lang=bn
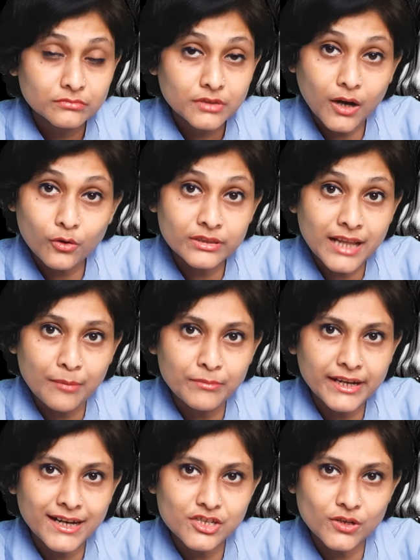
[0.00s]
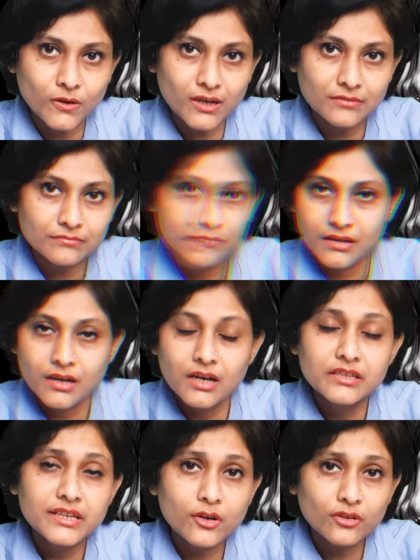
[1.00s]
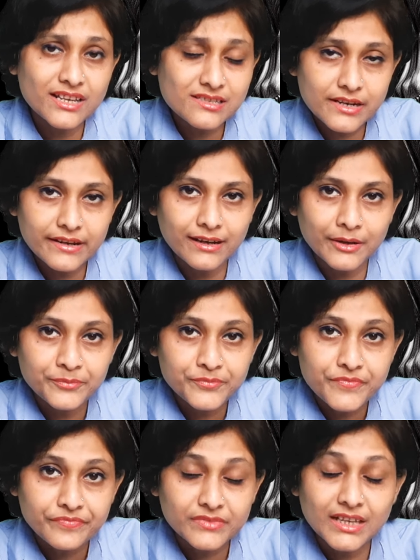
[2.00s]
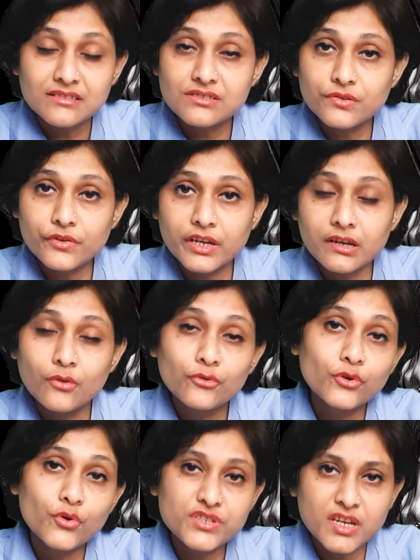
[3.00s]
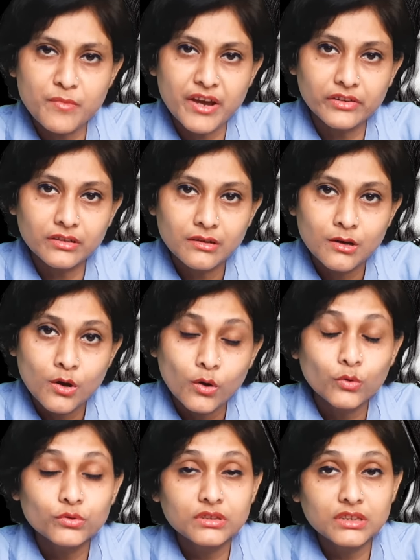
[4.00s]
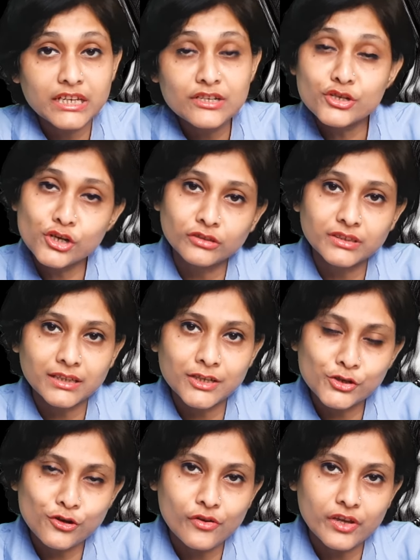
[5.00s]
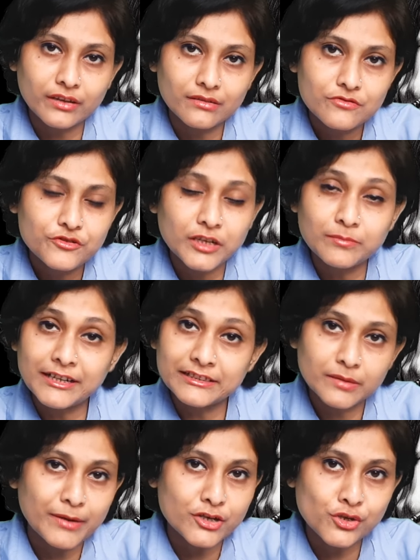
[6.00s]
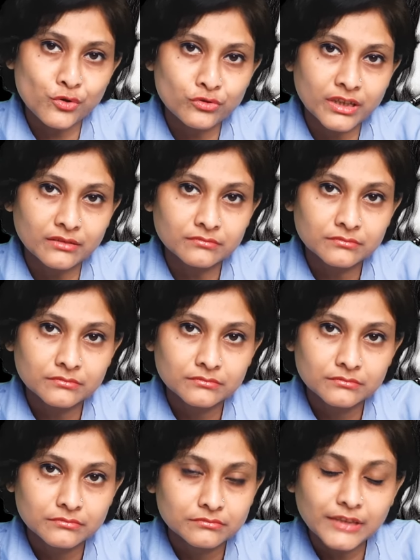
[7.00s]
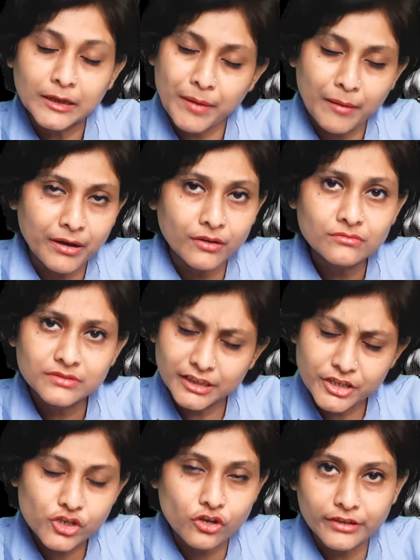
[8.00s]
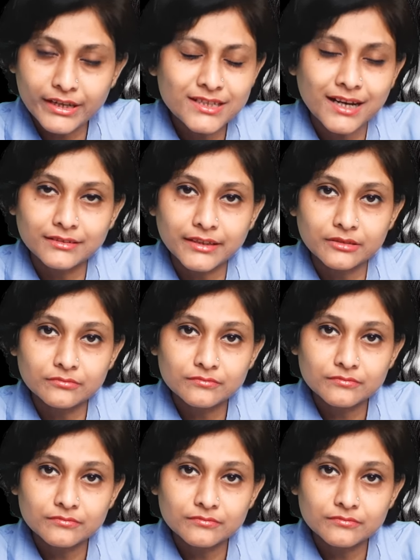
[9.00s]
কারোর নাম লেখা ছিল না নিকোলাস ডেগা তার স্ত্রী রোজি মেরি ও তিন সন্তানের সঙ্গে সেই বাড়িতে বাস করতেন তার বাবাও তাদের সঙ্গেই থাকতেন